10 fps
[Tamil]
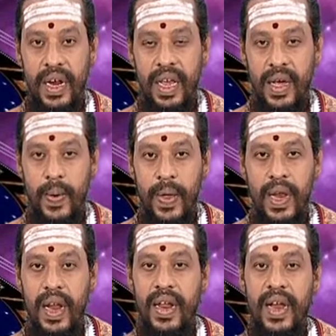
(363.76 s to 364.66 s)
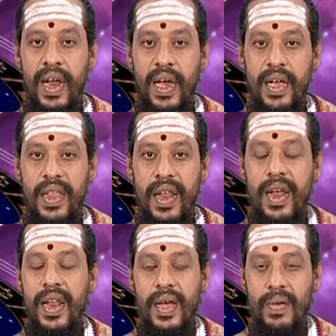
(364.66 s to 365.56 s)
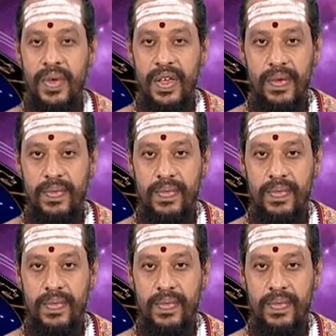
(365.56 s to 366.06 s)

கிடைக்கக்கூடிய நல்ல நாளாக இந்த நாள் அமையும்